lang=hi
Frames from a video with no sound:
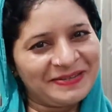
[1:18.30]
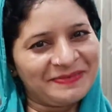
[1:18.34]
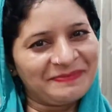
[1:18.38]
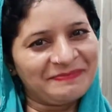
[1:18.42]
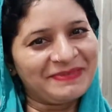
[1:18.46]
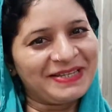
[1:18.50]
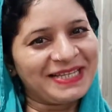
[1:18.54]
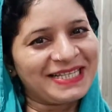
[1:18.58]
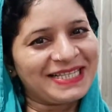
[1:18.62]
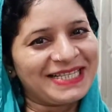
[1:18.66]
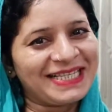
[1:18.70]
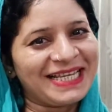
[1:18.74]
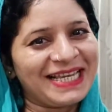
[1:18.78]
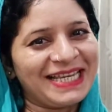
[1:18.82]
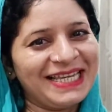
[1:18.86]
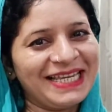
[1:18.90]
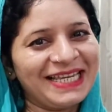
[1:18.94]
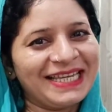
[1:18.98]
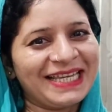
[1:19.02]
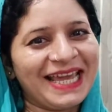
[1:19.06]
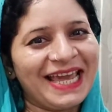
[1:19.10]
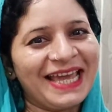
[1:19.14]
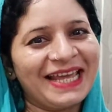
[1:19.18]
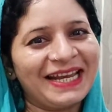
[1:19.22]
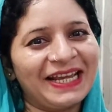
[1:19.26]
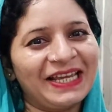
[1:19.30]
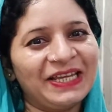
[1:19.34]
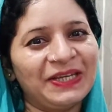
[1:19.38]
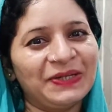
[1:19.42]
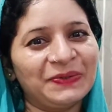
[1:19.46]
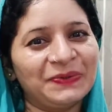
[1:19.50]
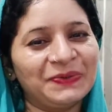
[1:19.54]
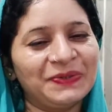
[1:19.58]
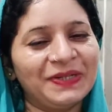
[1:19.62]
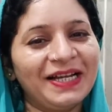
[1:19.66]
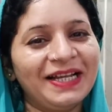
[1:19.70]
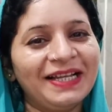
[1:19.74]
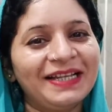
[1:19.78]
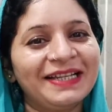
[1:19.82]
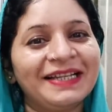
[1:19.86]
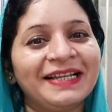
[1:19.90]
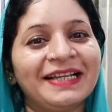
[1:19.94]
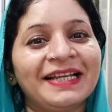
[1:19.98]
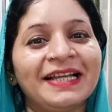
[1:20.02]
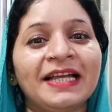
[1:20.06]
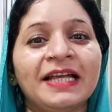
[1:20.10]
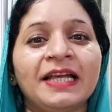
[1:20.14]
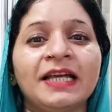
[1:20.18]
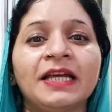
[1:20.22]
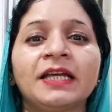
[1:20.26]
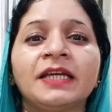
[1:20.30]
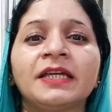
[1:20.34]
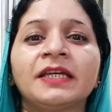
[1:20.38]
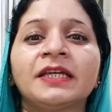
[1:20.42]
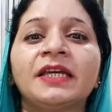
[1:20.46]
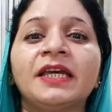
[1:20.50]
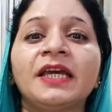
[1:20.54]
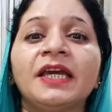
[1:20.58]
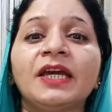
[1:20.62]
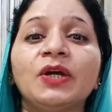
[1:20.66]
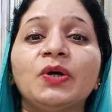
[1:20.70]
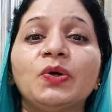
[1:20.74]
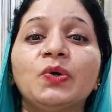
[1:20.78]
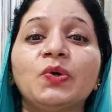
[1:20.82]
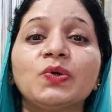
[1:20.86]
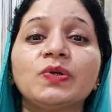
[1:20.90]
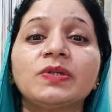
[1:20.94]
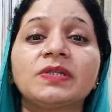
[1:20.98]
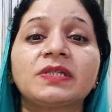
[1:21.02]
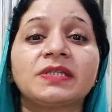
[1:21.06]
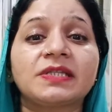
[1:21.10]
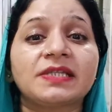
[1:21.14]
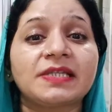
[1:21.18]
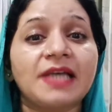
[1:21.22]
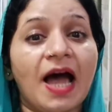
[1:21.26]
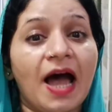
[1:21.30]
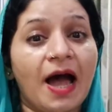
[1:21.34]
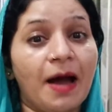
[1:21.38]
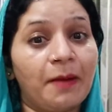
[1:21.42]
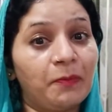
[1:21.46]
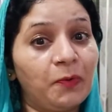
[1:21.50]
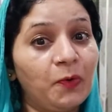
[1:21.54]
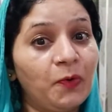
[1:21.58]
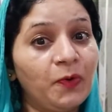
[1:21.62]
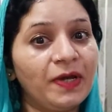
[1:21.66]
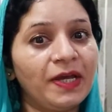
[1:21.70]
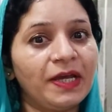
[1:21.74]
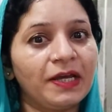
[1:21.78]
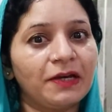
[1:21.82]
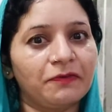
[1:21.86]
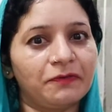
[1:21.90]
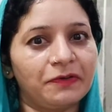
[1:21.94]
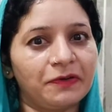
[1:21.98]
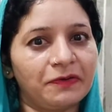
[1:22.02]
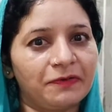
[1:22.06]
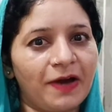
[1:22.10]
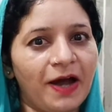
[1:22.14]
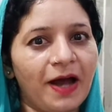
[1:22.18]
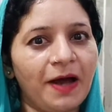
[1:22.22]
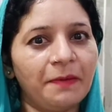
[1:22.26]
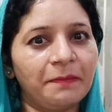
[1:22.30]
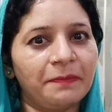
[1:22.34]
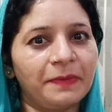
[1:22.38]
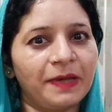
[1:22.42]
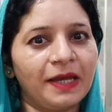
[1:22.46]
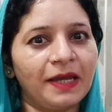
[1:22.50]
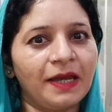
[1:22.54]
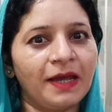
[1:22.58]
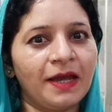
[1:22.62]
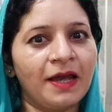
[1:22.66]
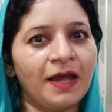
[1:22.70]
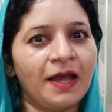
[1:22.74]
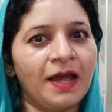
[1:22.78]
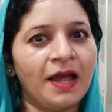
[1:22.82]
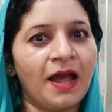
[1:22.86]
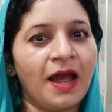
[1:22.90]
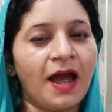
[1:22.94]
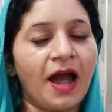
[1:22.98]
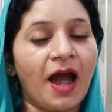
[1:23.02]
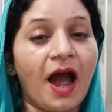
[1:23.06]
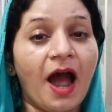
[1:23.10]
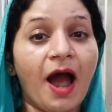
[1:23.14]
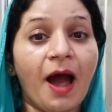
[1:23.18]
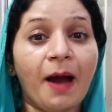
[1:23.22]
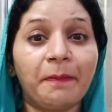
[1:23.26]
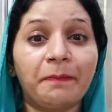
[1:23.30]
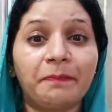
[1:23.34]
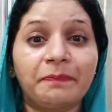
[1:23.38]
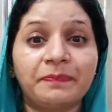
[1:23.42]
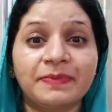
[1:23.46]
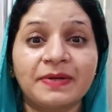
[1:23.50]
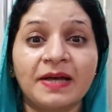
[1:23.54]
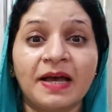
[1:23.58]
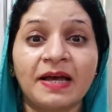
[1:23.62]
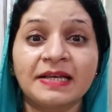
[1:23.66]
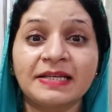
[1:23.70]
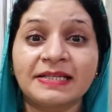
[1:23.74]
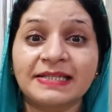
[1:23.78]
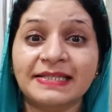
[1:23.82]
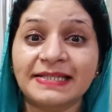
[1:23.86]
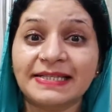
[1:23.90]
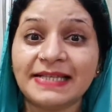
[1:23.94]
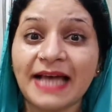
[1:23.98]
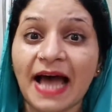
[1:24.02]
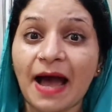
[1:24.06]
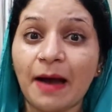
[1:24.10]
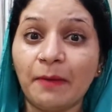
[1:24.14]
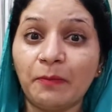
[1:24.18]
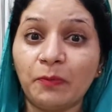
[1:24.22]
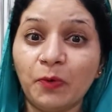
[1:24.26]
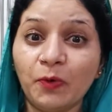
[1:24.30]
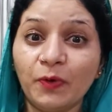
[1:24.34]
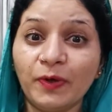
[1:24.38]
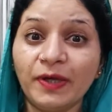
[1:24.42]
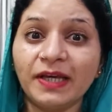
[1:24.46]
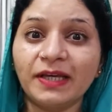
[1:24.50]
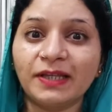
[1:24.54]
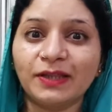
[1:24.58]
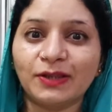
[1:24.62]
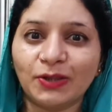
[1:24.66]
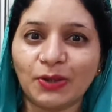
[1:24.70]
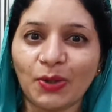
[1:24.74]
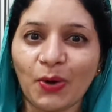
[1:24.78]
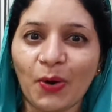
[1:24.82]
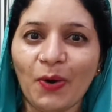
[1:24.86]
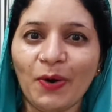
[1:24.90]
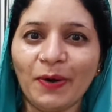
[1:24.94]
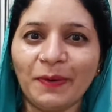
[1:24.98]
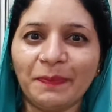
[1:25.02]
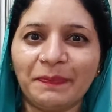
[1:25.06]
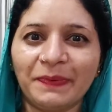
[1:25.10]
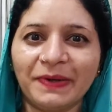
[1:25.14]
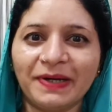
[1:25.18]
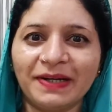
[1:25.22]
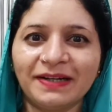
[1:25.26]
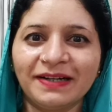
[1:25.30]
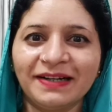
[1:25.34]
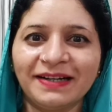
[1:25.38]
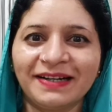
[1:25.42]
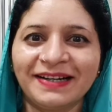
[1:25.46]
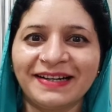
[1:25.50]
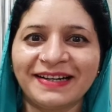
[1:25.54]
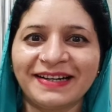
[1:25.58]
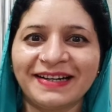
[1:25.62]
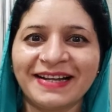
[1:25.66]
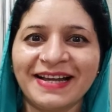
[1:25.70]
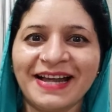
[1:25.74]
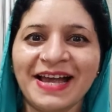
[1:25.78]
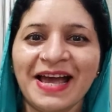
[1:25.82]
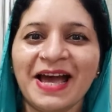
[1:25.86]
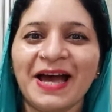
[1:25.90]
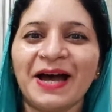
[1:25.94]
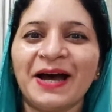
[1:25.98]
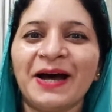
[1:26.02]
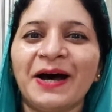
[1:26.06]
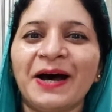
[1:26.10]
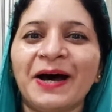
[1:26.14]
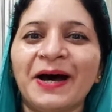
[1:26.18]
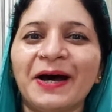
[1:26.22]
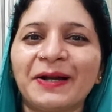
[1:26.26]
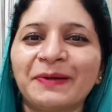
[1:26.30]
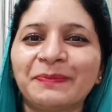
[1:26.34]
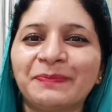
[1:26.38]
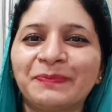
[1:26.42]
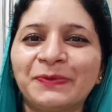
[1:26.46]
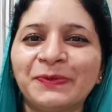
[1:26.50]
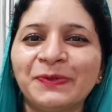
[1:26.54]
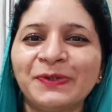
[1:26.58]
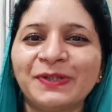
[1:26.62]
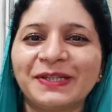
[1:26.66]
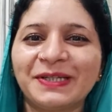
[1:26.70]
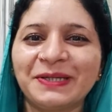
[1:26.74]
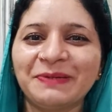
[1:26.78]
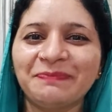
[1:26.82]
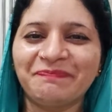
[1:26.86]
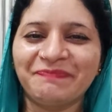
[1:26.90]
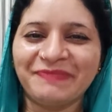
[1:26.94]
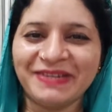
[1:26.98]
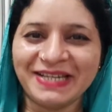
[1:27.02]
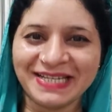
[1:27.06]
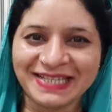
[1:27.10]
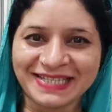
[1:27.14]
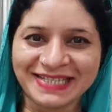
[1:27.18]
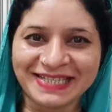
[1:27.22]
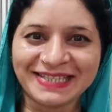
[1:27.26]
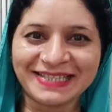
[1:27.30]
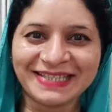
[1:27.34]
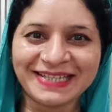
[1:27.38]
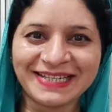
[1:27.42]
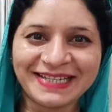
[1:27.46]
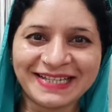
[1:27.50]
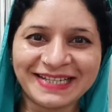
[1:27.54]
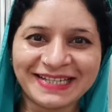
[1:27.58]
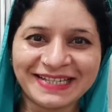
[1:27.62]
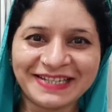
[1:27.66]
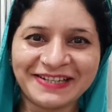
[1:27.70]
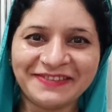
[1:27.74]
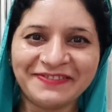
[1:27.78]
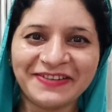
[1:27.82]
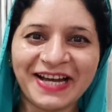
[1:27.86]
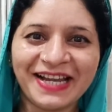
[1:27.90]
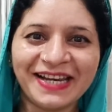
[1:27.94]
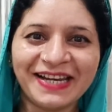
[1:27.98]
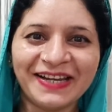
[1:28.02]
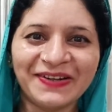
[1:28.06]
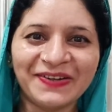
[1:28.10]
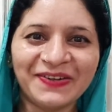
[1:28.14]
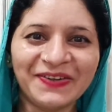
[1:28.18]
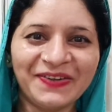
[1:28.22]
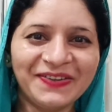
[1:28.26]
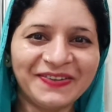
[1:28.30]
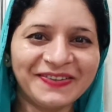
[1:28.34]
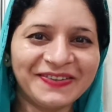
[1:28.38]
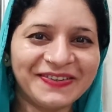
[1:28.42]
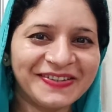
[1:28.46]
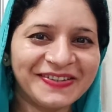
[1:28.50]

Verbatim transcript: मैं सही कह रही हूं ना कि उस सामूहिक विवाह में आप सामूहिक तौर पर हर फूल की बेजती करने वाले हो